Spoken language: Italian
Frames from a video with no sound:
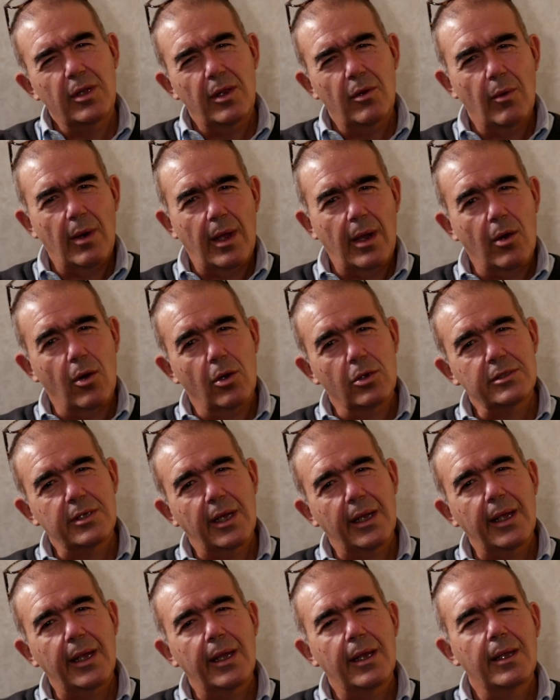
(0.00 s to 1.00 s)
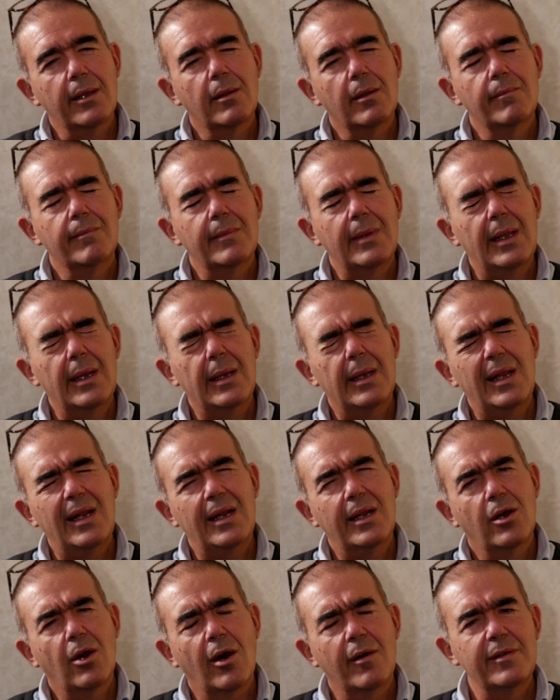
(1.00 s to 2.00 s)
dire una cosa, che eh, il,
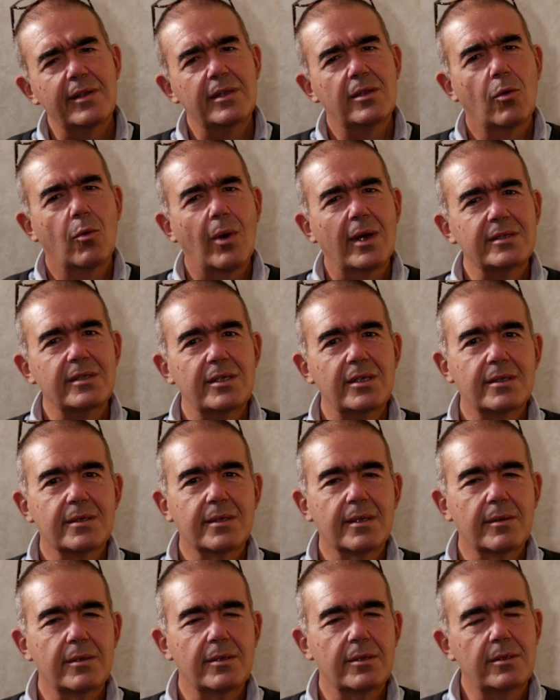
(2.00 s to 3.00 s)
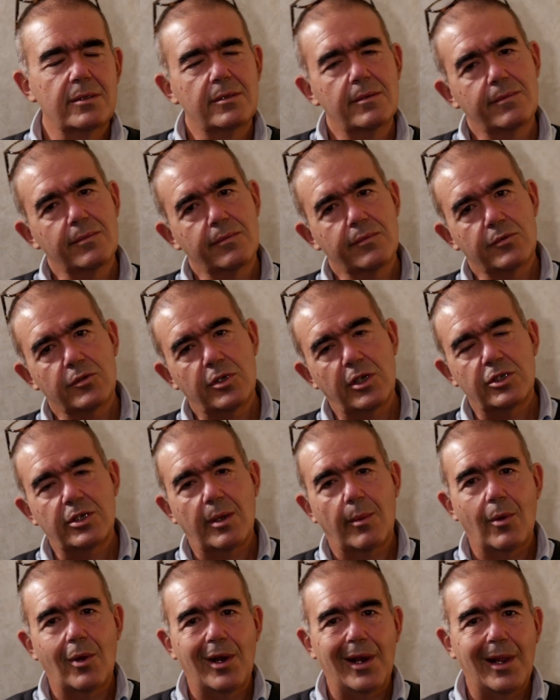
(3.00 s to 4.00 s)
il Covid quasi, cioè diciamo,